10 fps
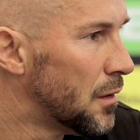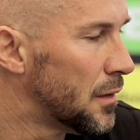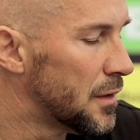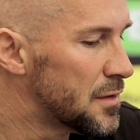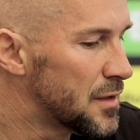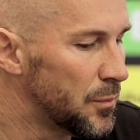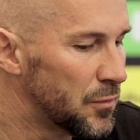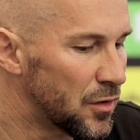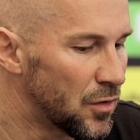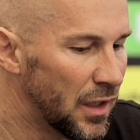Äh, es
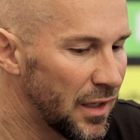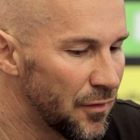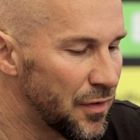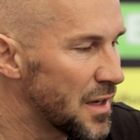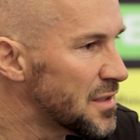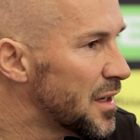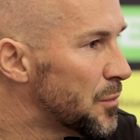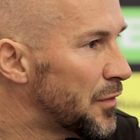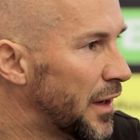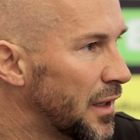gibt natürlich auch Phasen, die haben
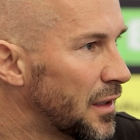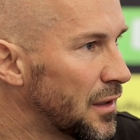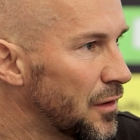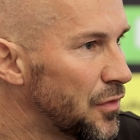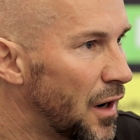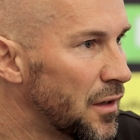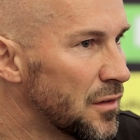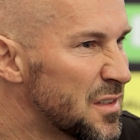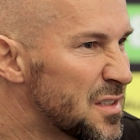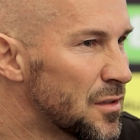mir weniger gefallen.
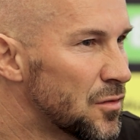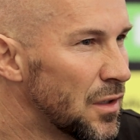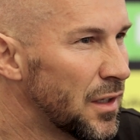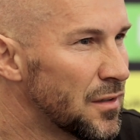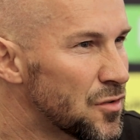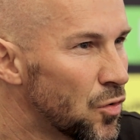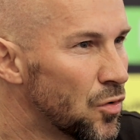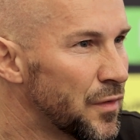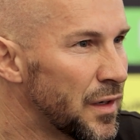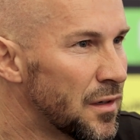Und es ist natürlich
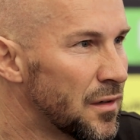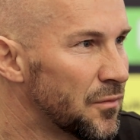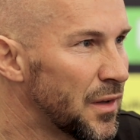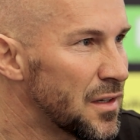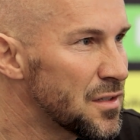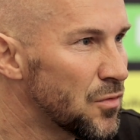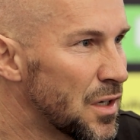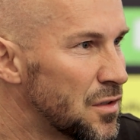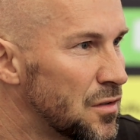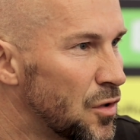so, wenn, wenn das
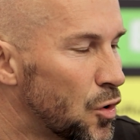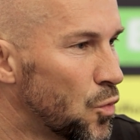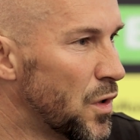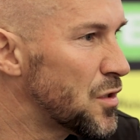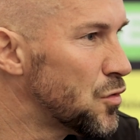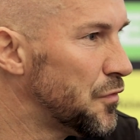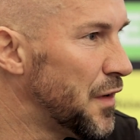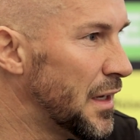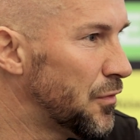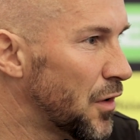Wort Ruhe zu
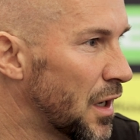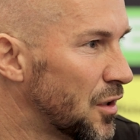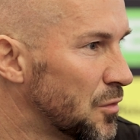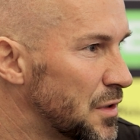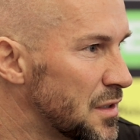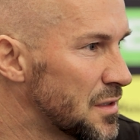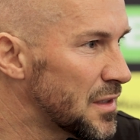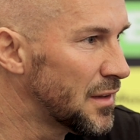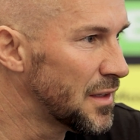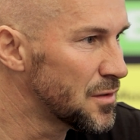viel vorkommt, ist es
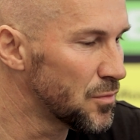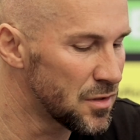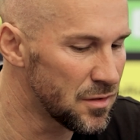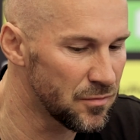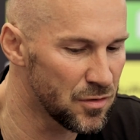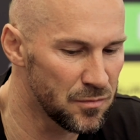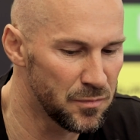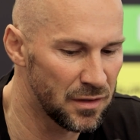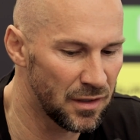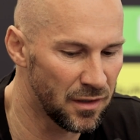nicht das, was, was
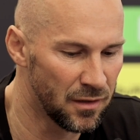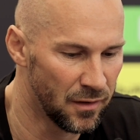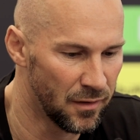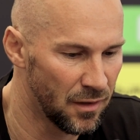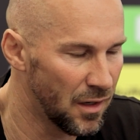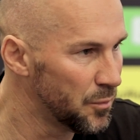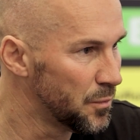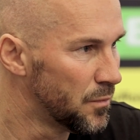mir dann äh,